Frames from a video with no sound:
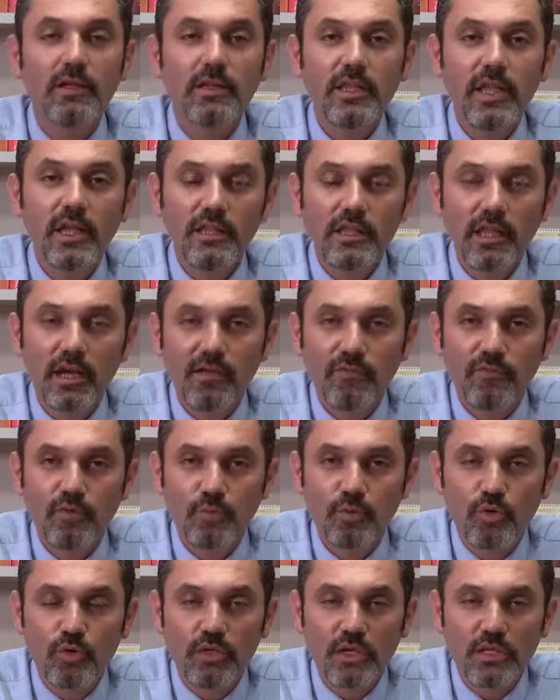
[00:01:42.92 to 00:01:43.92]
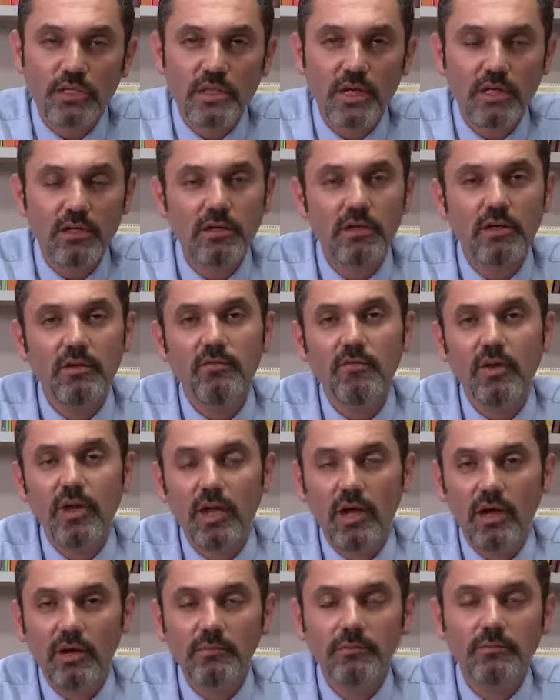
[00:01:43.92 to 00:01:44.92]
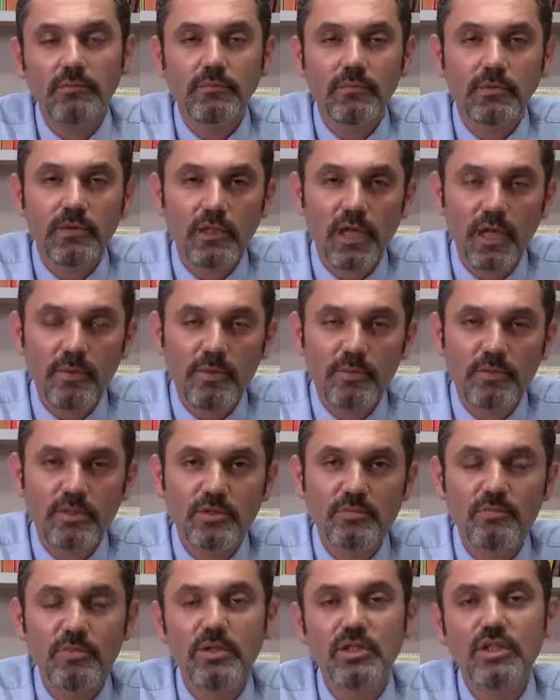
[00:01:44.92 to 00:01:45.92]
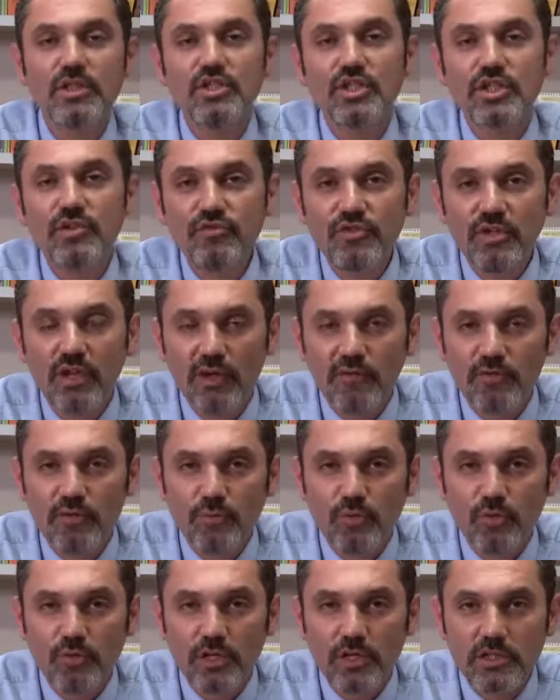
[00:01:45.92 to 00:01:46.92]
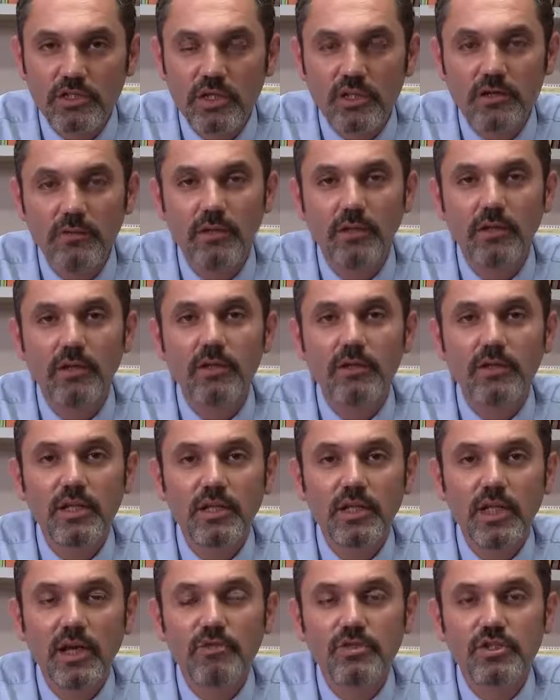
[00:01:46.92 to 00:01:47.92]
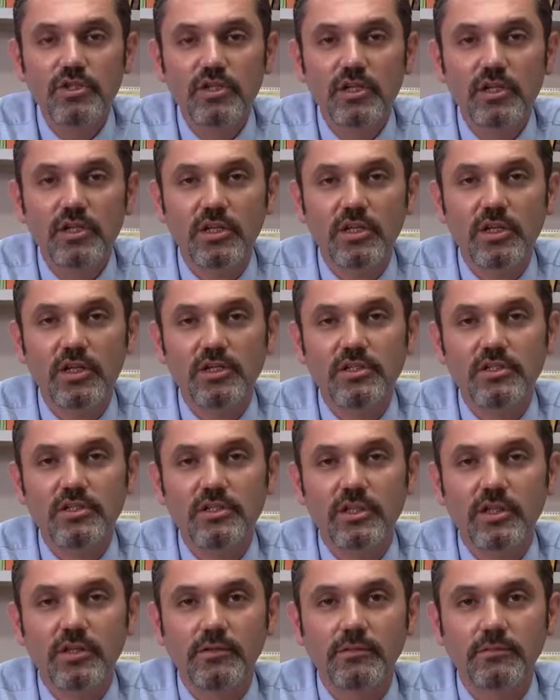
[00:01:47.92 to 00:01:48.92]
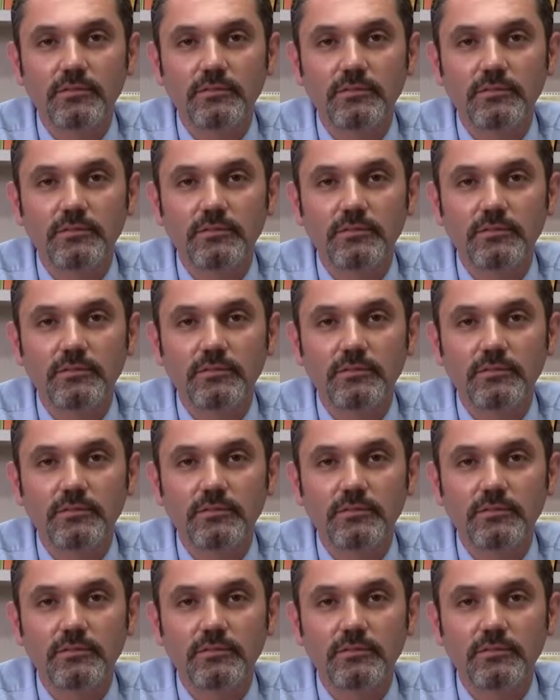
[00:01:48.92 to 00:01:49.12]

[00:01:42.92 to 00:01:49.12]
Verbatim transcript: tek taraflı protezler veya hepimizin bildiği çift taraflı protezler tedavi seçenekleri arasında.